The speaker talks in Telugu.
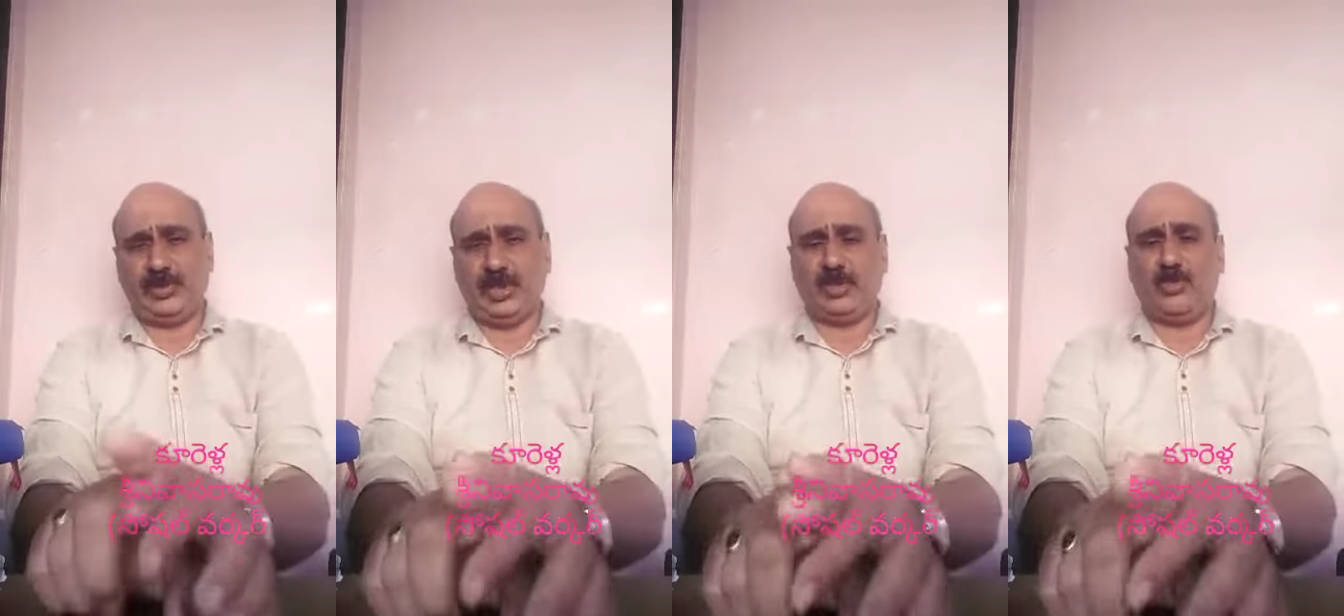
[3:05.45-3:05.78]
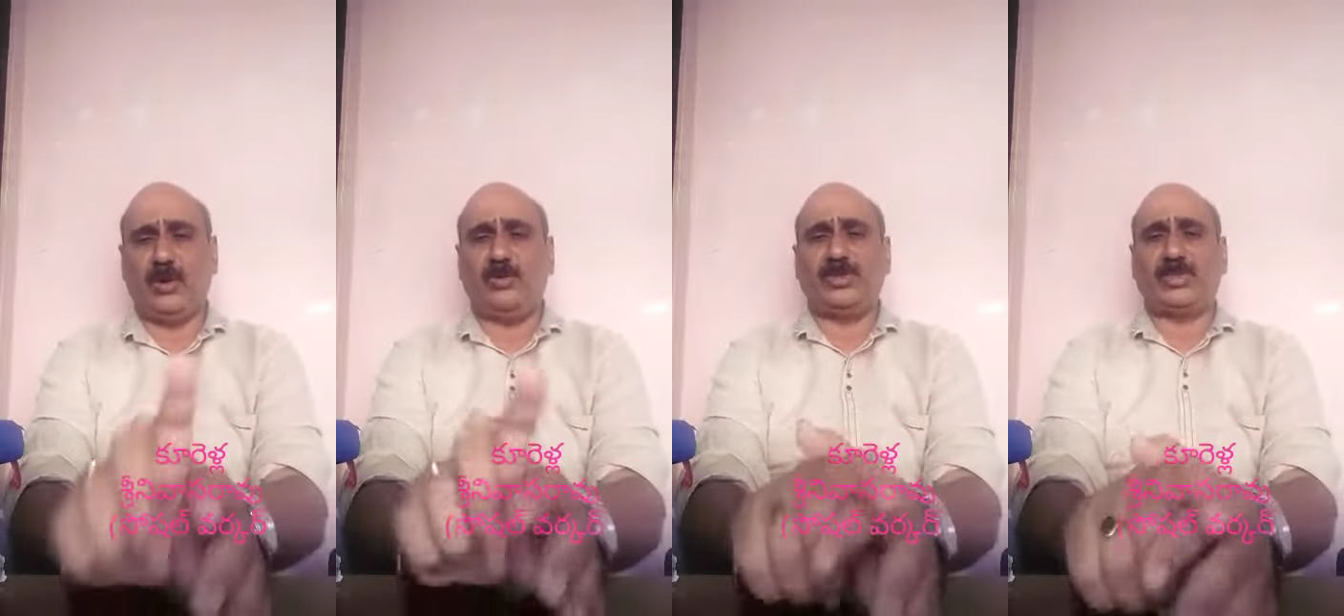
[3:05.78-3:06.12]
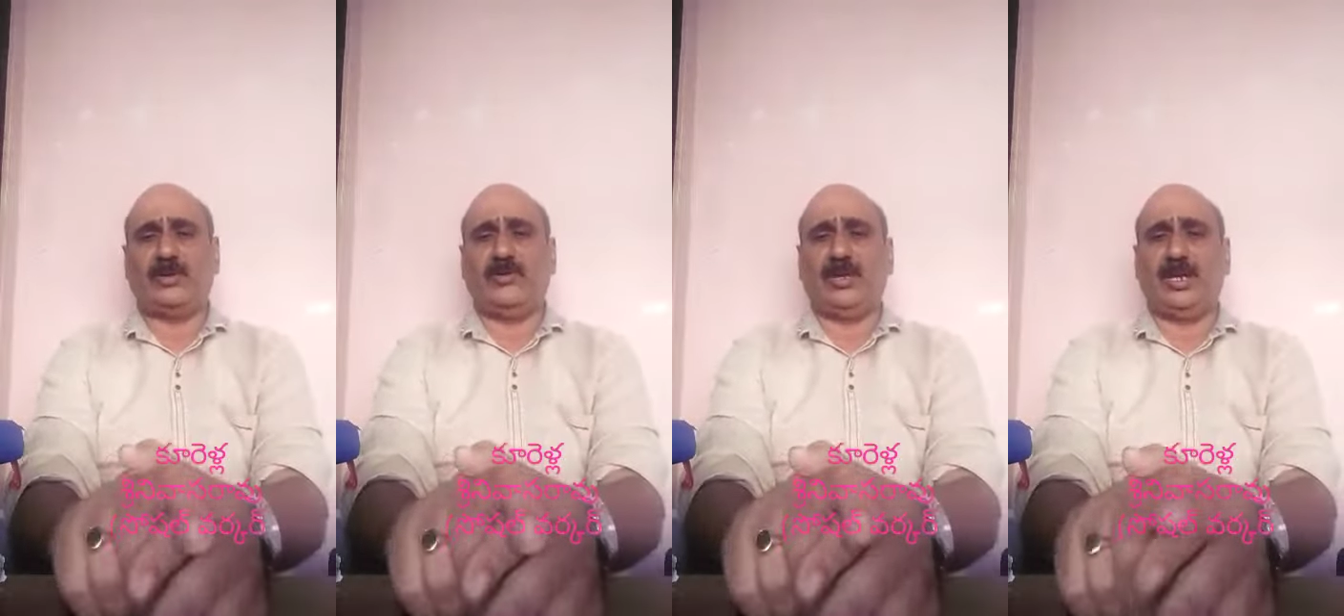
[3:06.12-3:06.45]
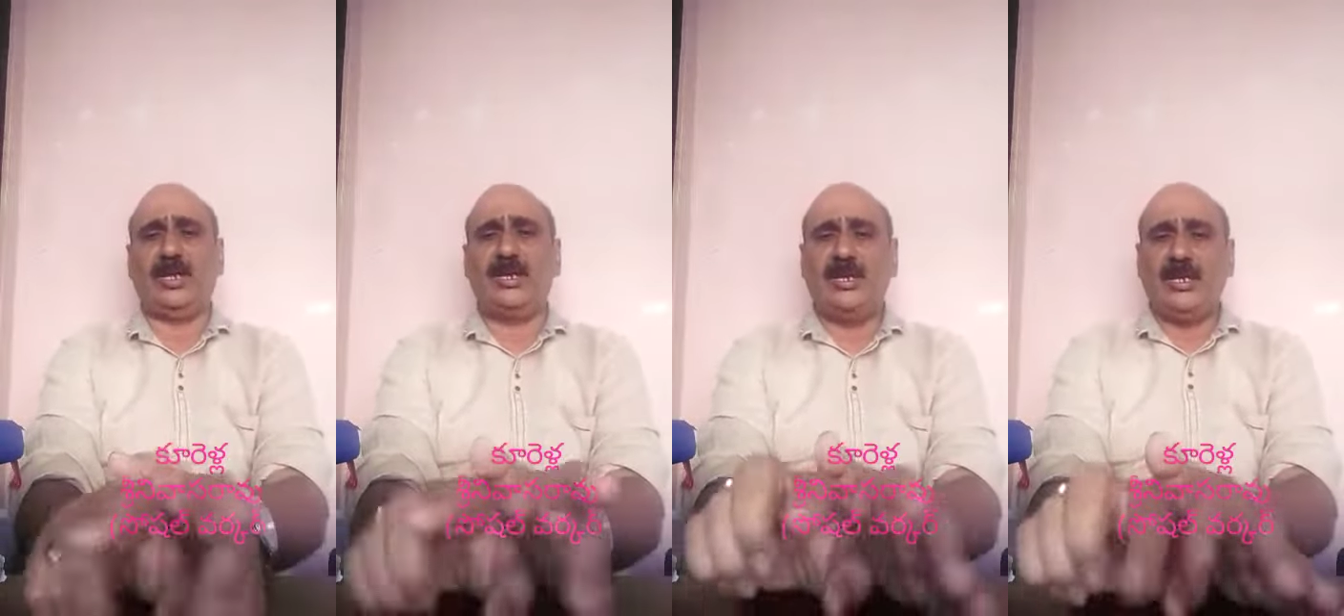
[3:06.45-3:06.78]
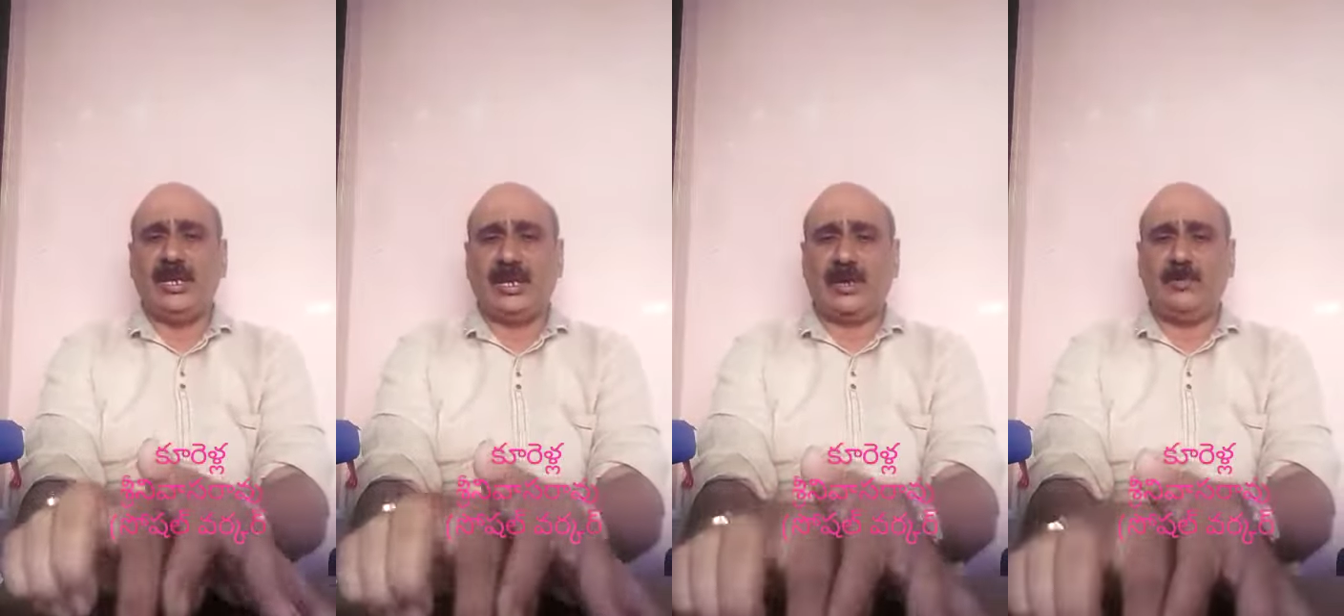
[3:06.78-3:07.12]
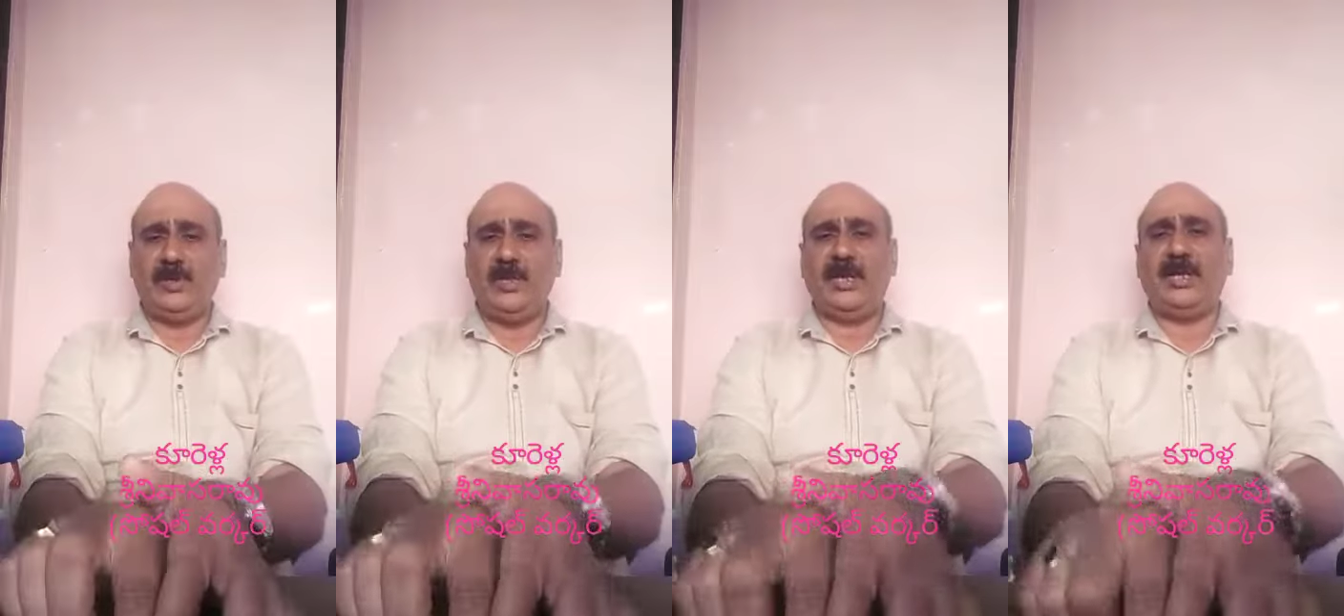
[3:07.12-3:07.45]
చెక్ బౌన్స్ అవ్వడం వల్ల ఇక్కడ
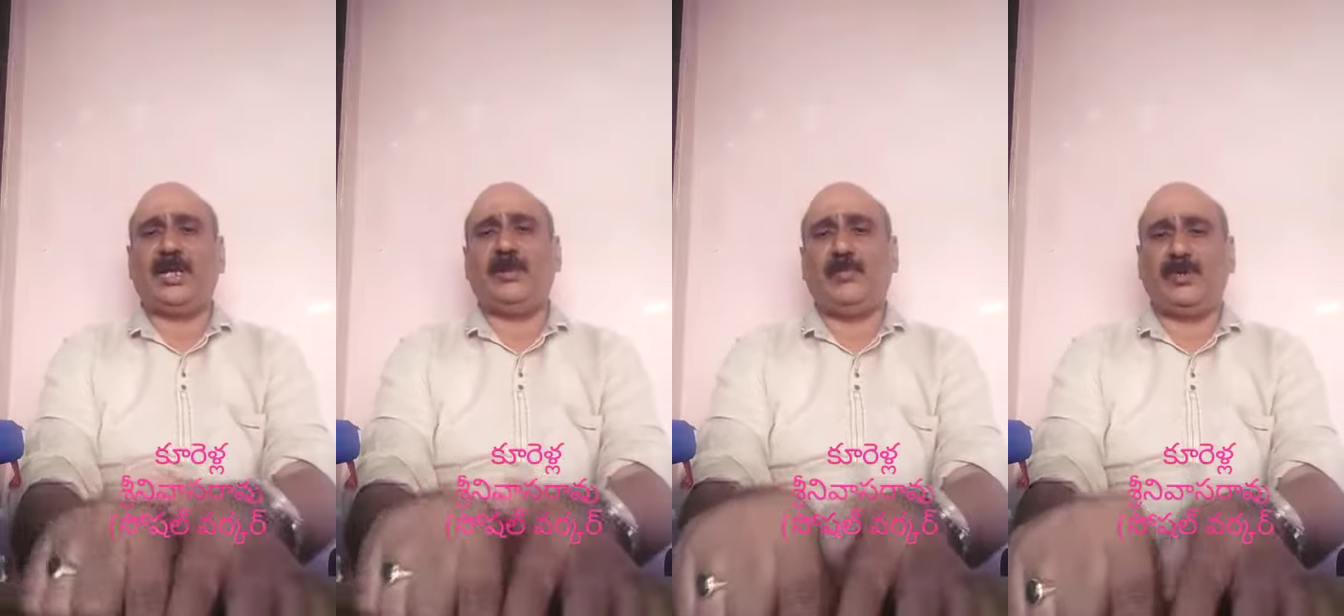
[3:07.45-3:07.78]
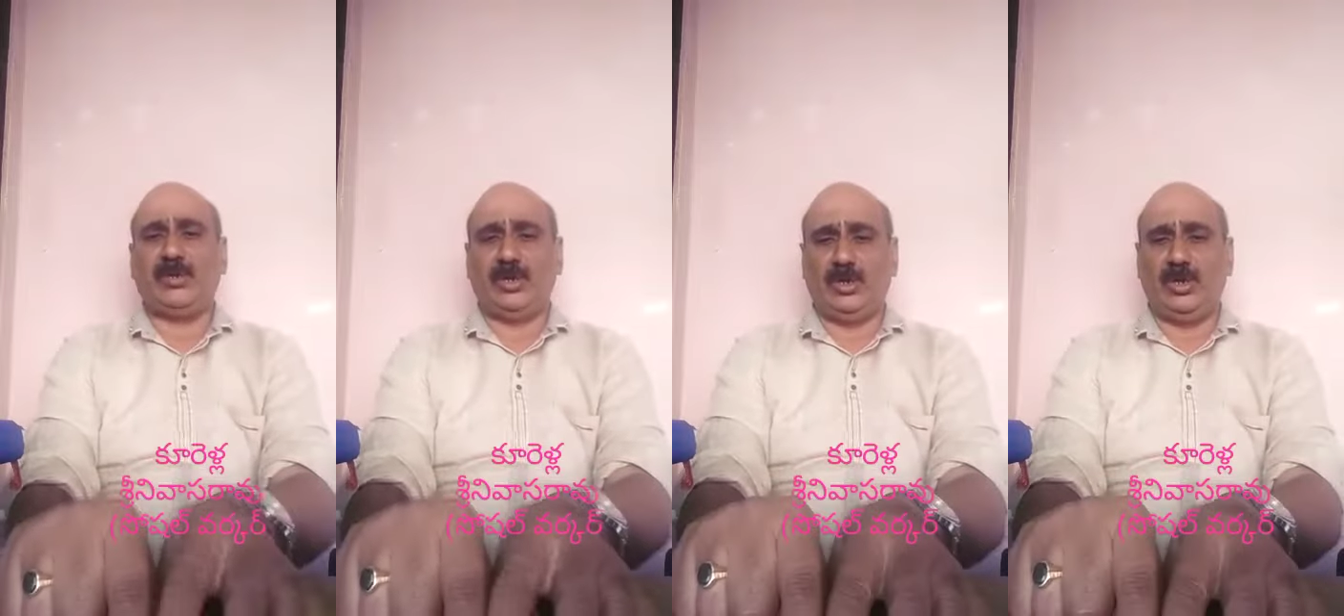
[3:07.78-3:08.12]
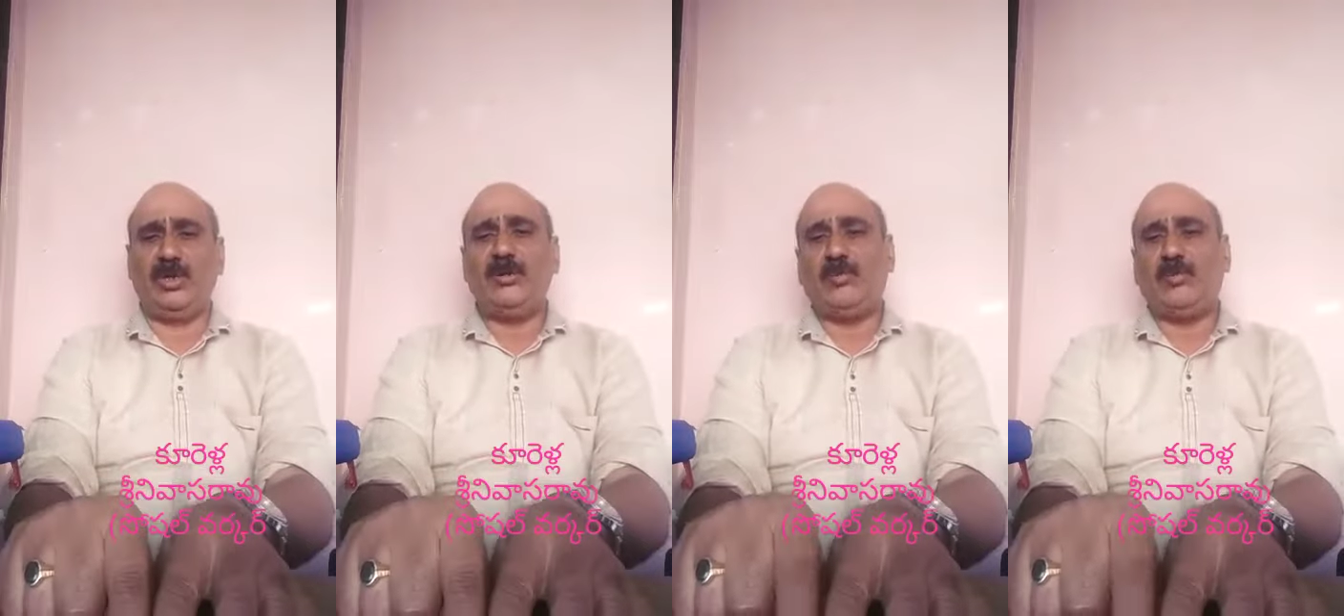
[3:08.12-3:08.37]
బి అనేక ఇబ్బందుల్లో